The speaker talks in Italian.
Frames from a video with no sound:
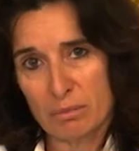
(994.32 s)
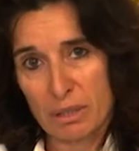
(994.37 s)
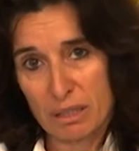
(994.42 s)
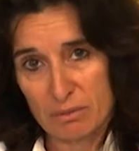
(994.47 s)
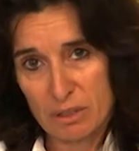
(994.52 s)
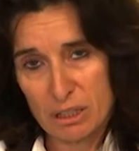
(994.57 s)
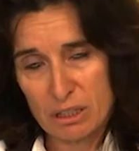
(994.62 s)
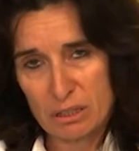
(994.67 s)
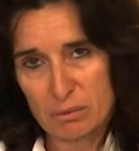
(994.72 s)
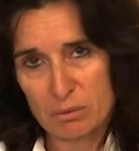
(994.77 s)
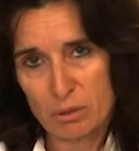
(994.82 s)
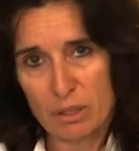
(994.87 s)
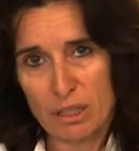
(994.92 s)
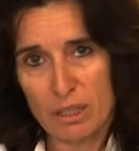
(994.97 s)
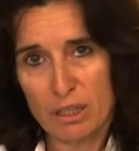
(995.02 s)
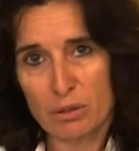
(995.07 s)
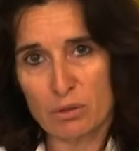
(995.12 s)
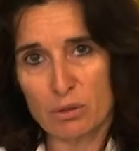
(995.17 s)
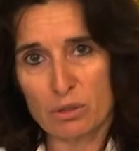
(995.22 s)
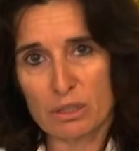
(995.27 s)
bravissimo
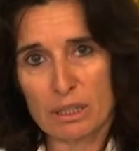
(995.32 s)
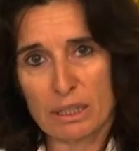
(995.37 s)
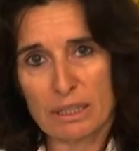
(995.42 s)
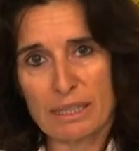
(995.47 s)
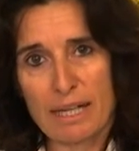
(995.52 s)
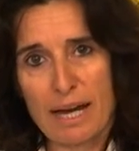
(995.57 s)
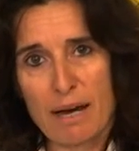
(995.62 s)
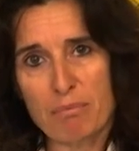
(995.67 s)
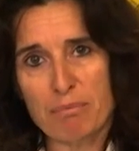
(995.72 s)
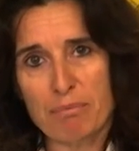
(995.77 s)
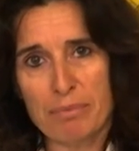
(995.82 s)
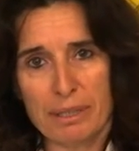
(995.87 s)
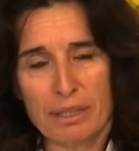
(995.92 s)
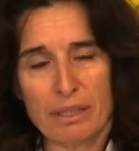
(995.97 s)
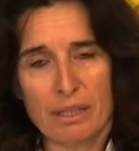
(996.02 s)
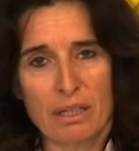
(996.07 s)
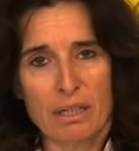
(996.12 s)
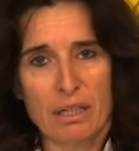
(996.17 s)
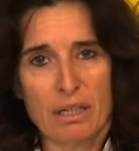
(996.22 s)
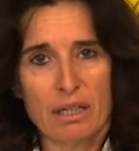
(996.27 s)
nelle corse a
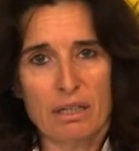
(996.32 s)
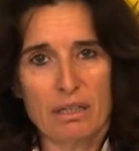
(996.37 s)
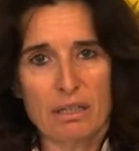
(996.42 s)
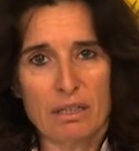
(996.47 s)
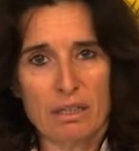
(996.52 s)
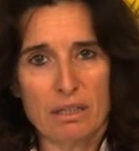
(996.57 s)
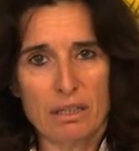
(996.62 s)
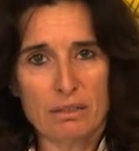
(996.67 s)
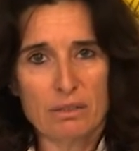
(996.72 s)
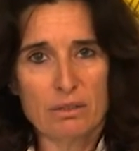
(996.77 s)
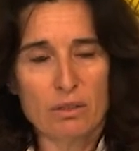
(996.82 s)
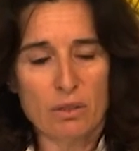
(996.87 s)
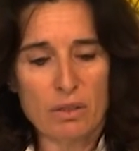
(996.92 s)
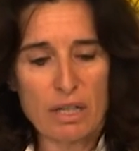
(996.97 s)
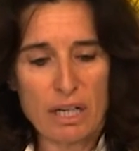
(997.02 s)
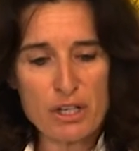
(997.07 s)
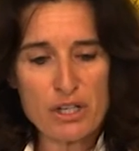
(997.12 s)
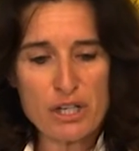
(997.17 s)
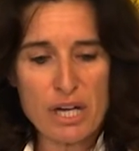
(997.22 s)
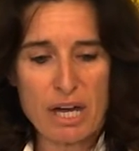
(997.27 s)
tappe, eh,
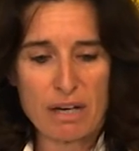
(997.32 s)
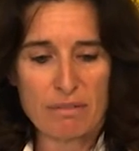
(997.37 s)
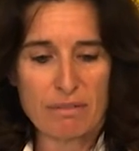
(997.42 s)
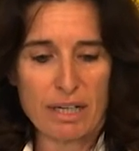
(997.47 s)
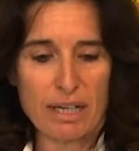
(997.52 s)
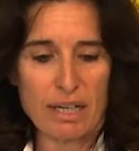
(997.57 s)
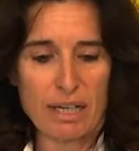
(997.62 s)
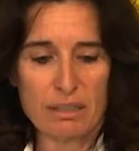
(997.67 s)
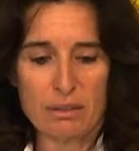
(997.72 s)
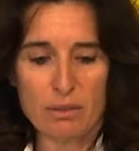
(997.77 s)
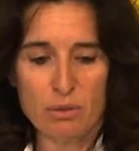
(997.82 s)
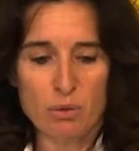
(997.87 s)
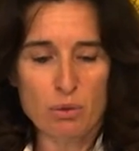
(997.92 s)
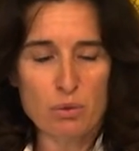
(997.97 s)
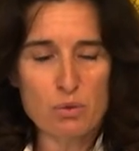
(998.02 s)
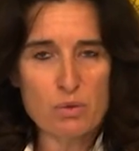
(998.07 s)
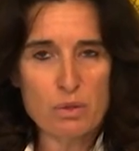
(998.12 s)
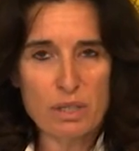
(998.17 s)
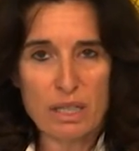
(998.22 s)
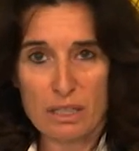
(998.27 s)
non lasciava
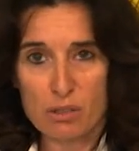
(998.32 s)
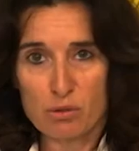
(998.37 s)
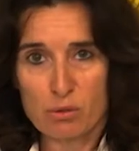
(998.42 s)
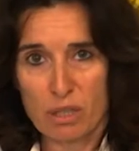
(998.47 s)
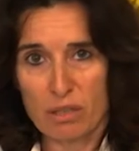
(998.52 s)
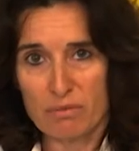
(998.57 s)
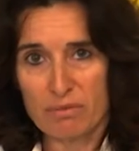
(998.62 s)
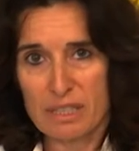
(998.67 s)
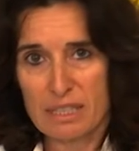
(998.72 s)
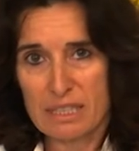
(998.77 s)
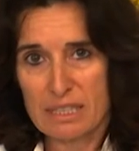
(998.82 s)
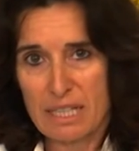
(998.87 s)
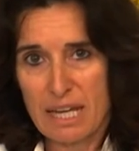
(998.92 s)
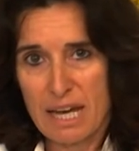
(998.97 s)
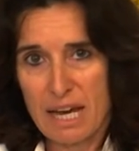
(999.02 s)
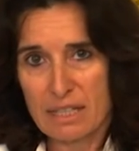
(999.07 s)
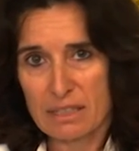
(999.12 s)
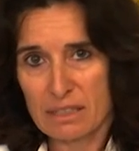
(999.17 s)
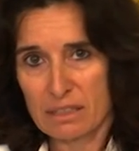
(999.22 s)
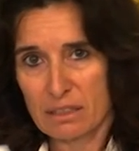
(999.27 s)
nulla ai suoi
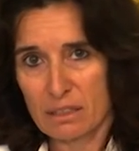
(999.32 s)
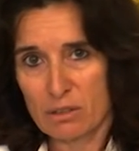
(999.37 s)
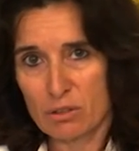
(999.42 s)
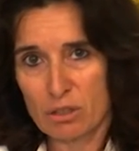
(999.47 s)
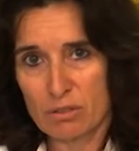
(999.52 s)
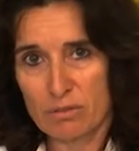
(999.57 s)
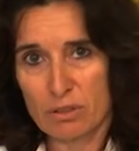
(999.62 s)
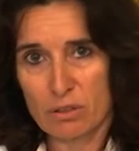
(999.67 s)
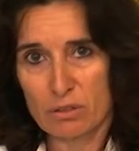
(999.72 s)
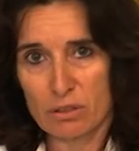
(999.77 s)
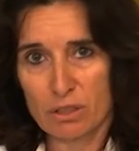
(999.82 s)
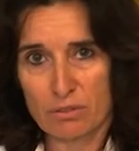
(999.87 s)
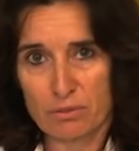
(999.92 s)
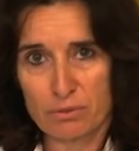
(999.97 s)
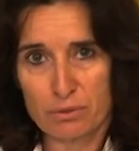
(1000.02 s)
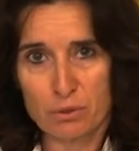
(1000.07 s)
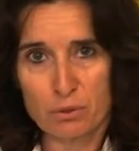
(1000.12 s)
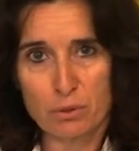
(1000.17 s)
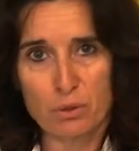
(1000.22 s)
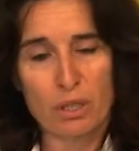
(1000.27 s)
avversari, tant'è vero che
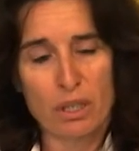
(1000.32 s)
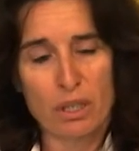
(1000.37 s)
fu